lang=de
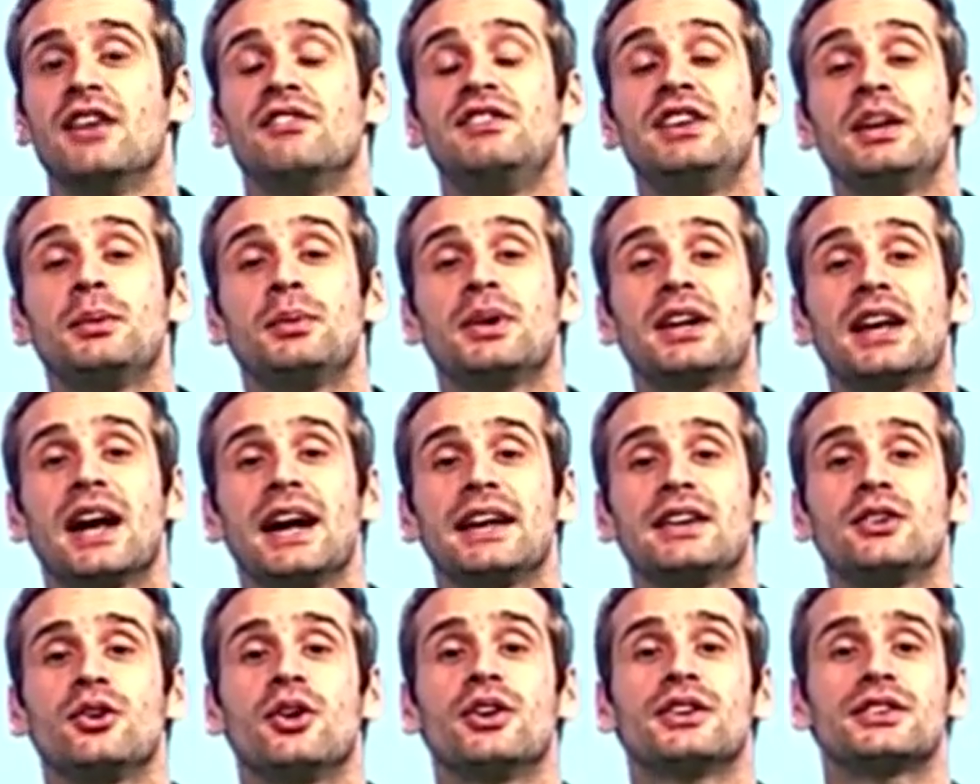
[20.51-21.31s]
Wir
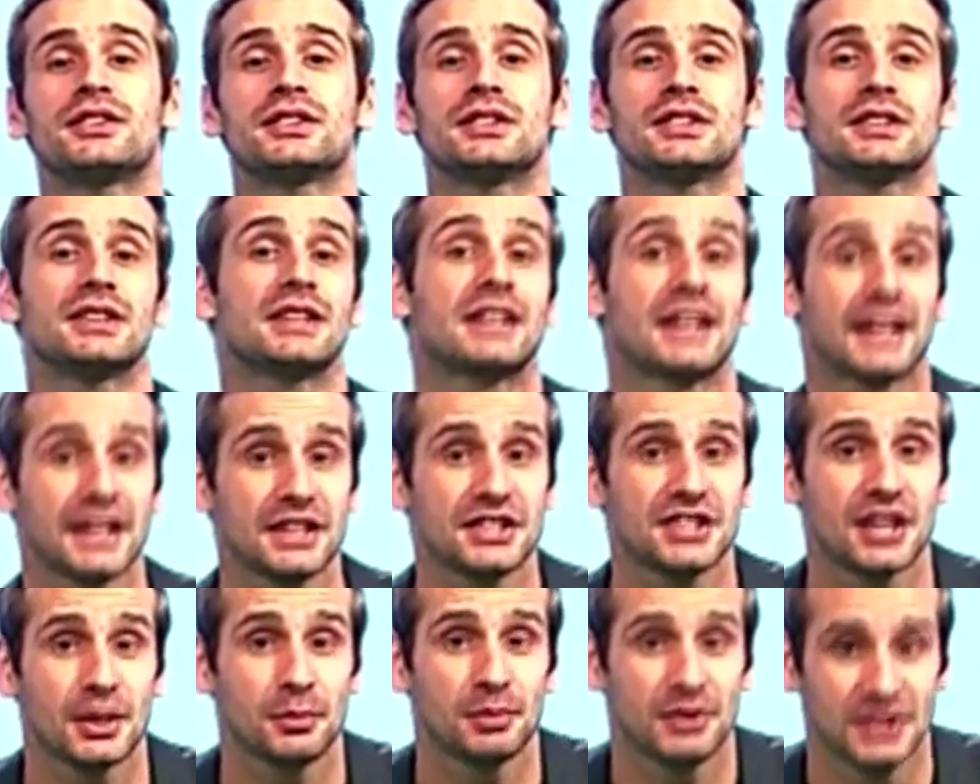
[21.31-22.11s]
begleiten heute
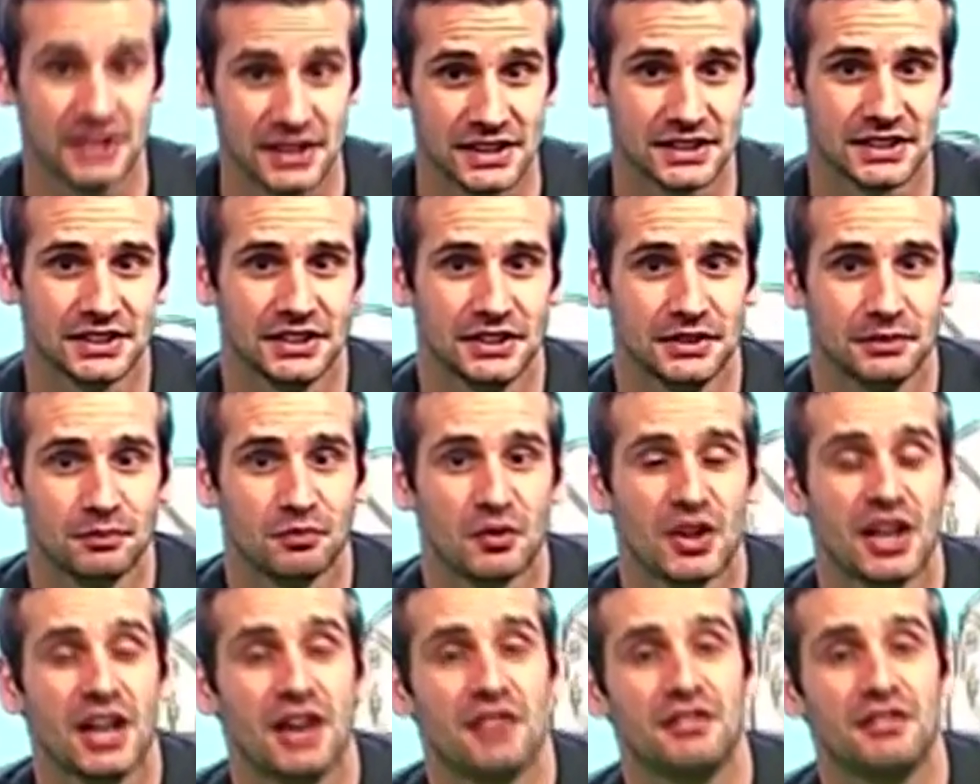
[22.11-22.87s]
Recep Yelkin,